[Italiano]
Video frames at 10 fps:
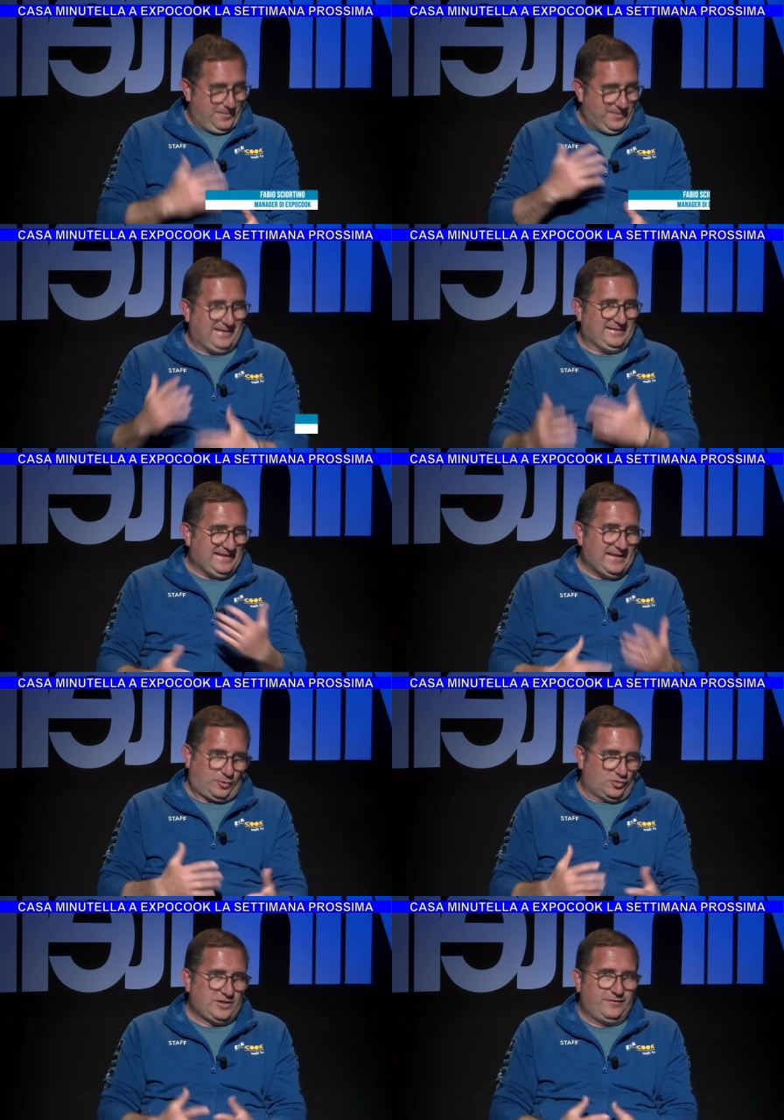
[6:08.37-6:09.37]
ma
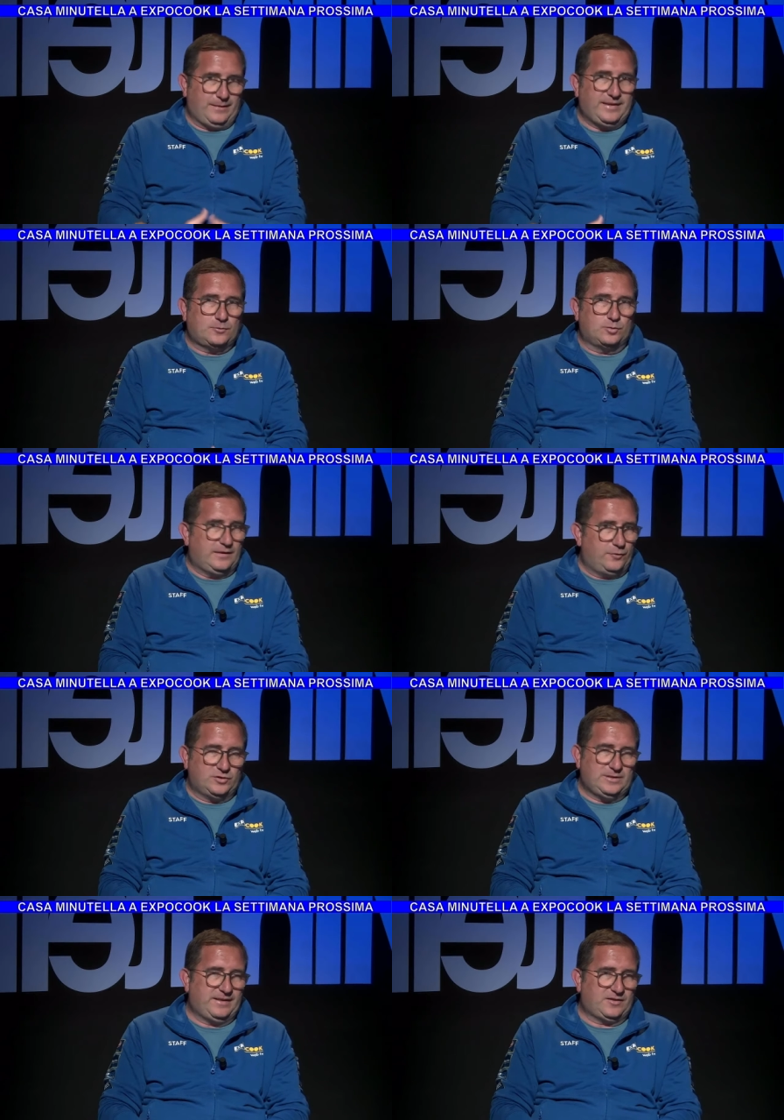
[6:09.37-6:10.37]
dietro c'è veramente un
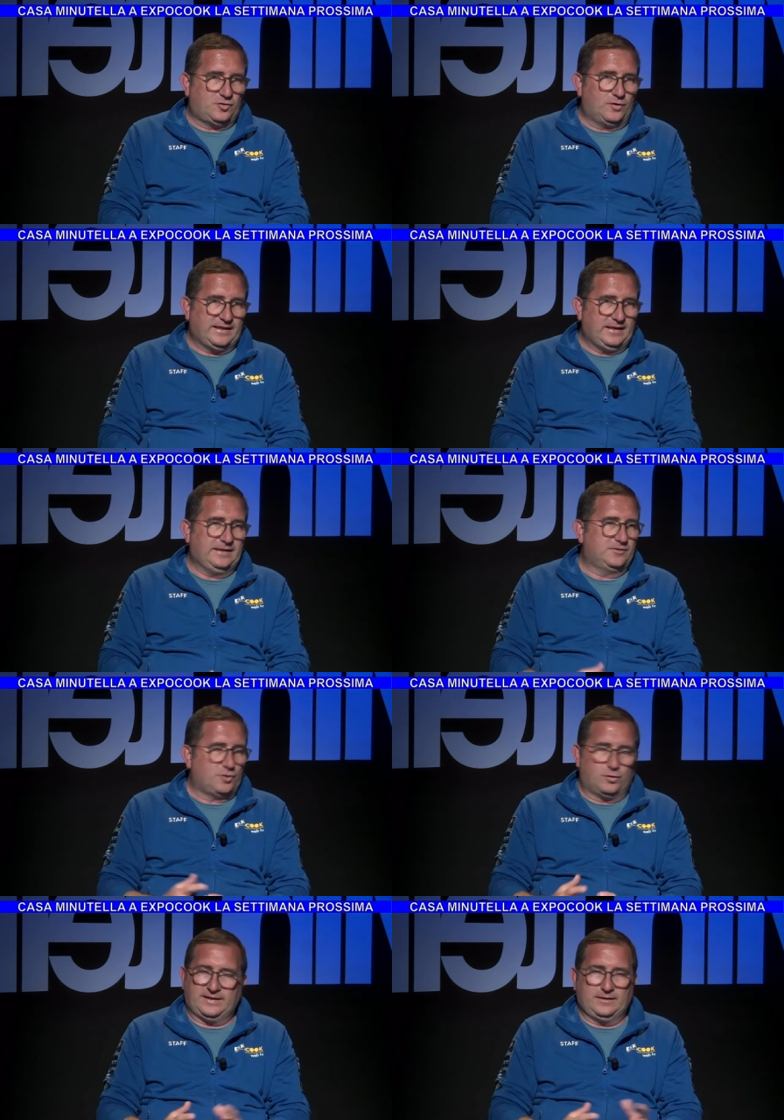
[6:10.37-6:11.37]
lavoro di persone
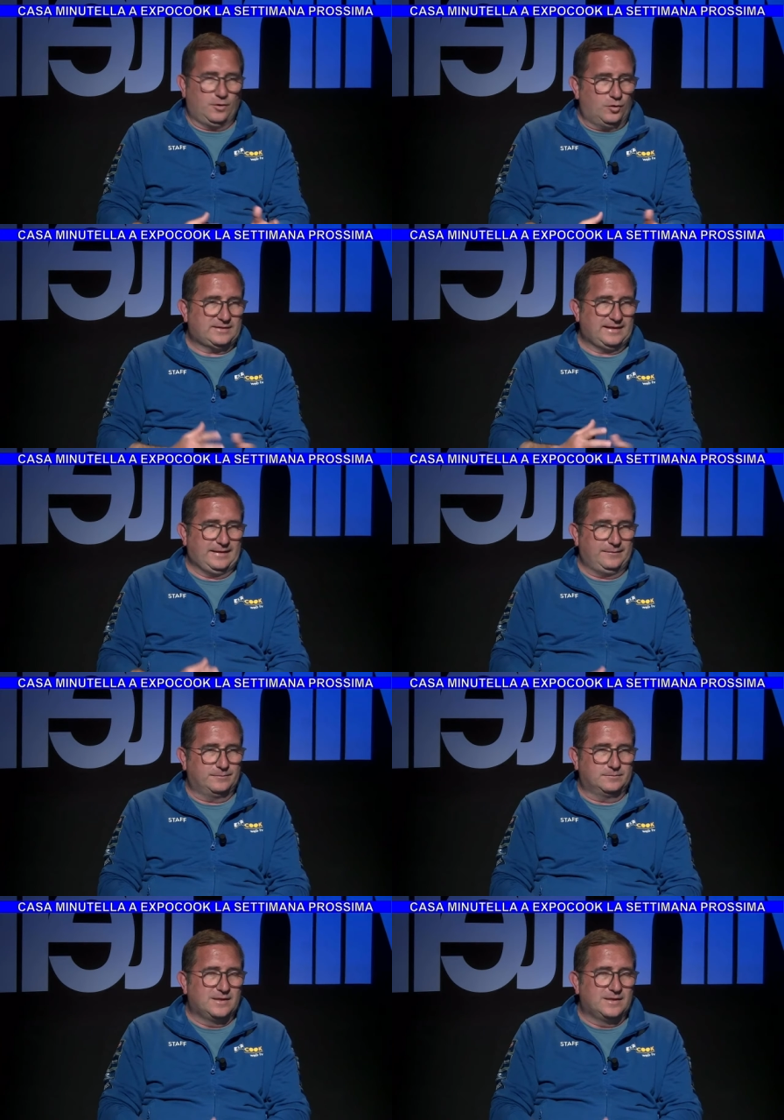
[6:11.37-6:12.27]
giorno e notte, mm,